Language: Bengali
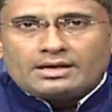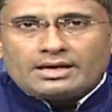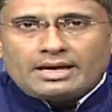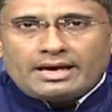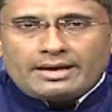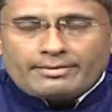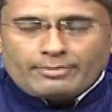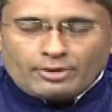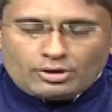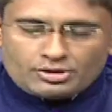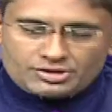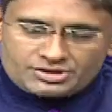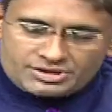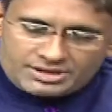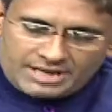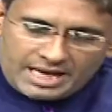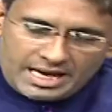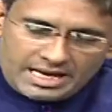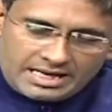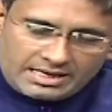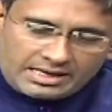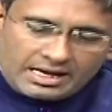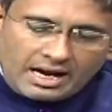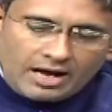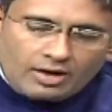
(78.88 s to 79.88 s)
এবং
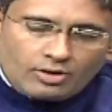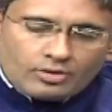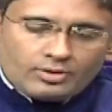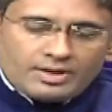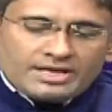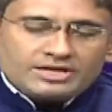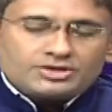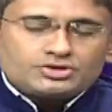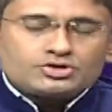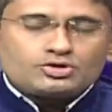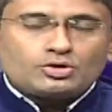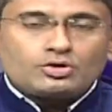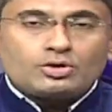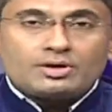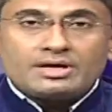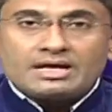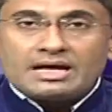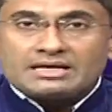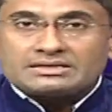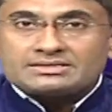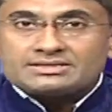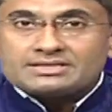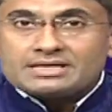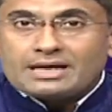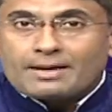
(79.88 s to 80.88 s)
সেই কারণের জন্যই
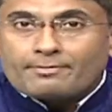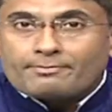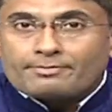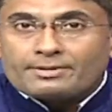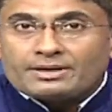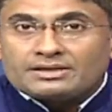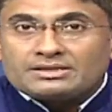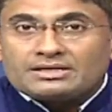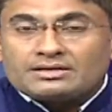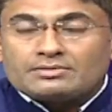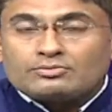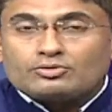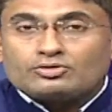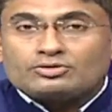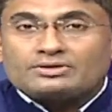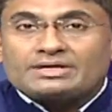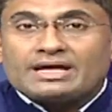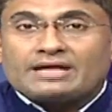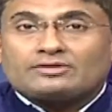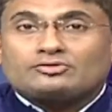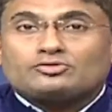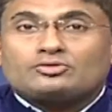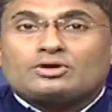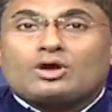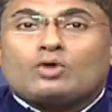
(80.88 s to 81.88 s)
আজকে আপনাদের মধ্যে
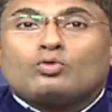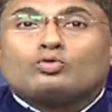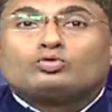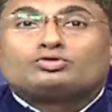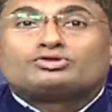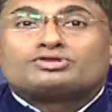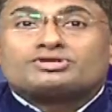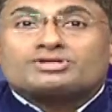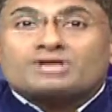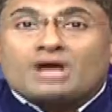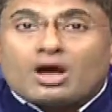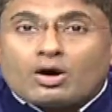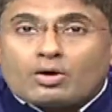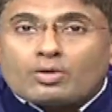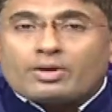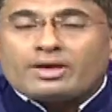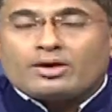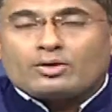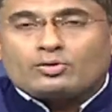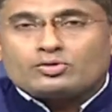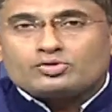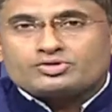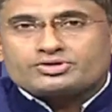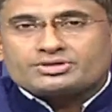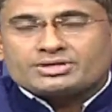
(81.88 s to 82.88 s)
এতটা উৎসাহ এই
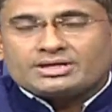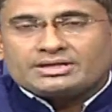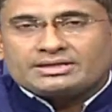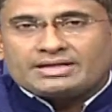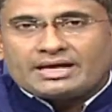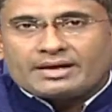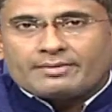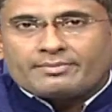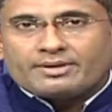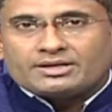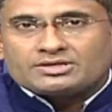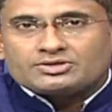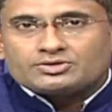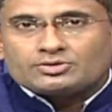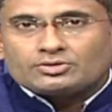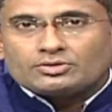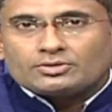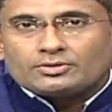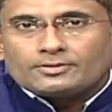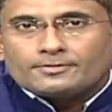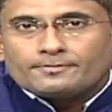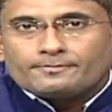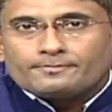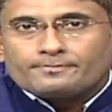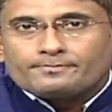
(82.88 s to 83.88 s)
অনুষ্ঠান দেখবার জন্য
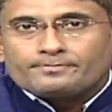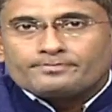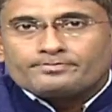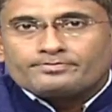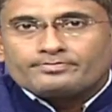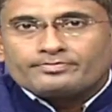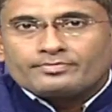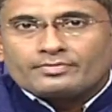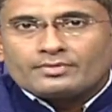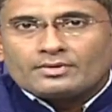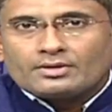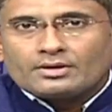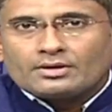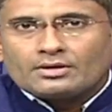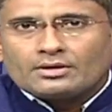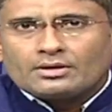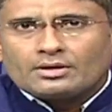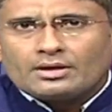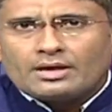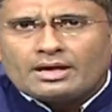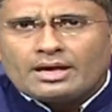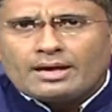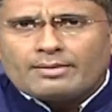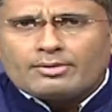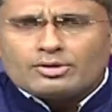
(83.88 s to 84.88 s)

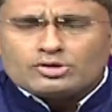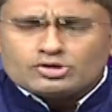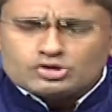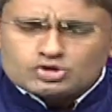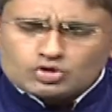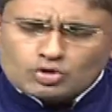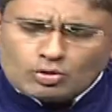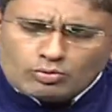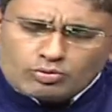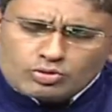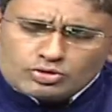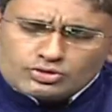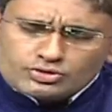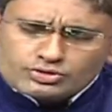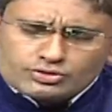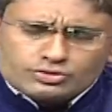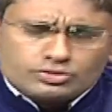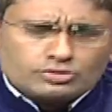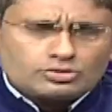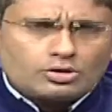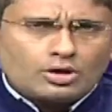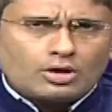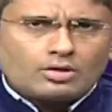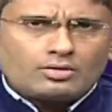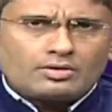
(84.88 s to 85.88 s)
এবং সমস্ত
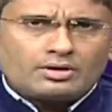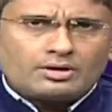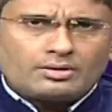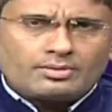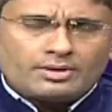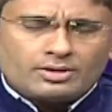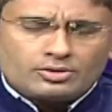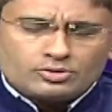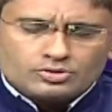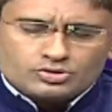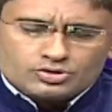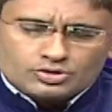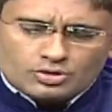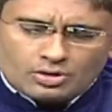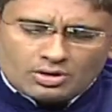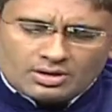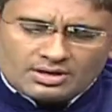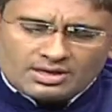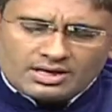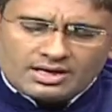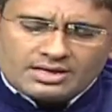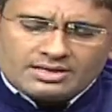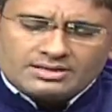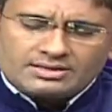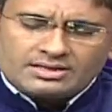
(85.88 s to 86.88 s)
ধরনের মানুষ
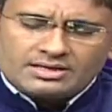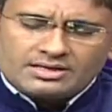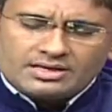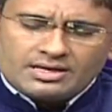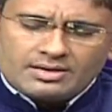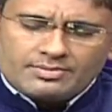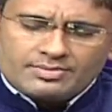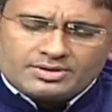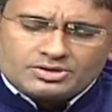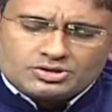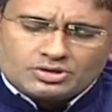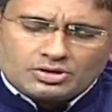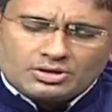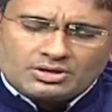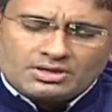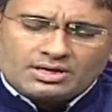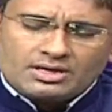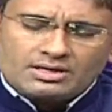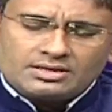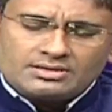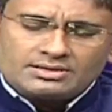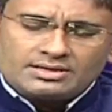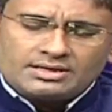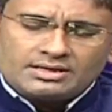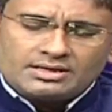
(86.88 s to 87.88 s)
সরকারি থেকে
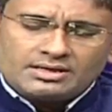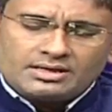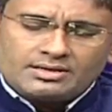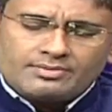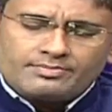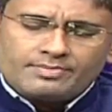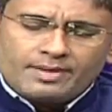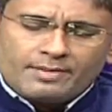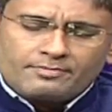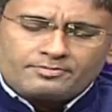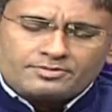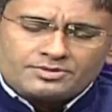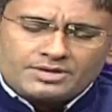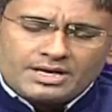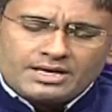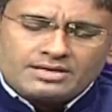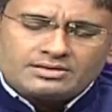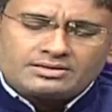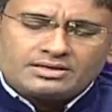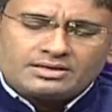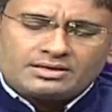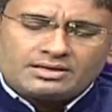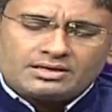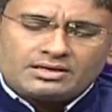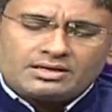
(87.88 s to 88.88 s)
বেসরকারি থেকে ব্যবসায়ী
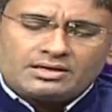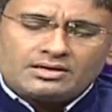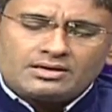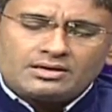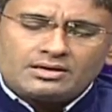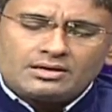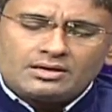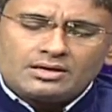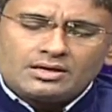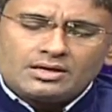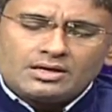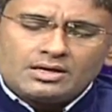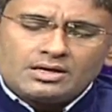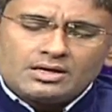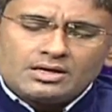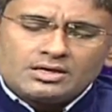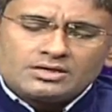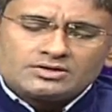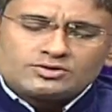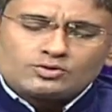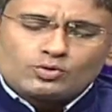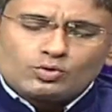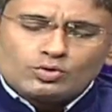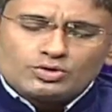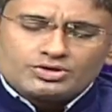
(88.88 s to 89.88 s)
থেকে
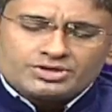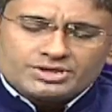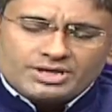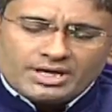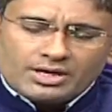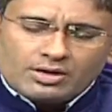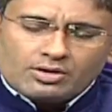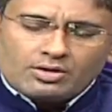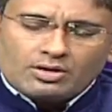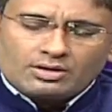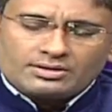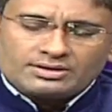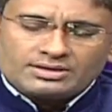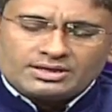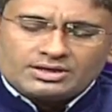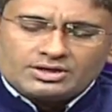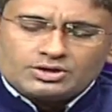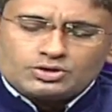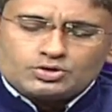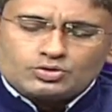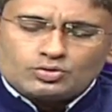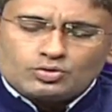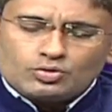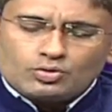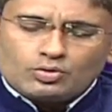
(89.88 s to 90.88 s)
স্কুল শিক্ষক থেকে
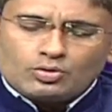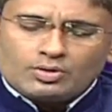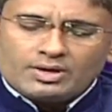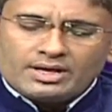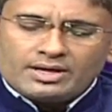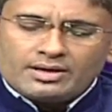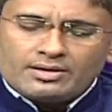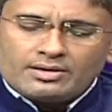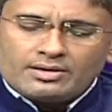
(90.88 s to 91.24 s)
শুরু করে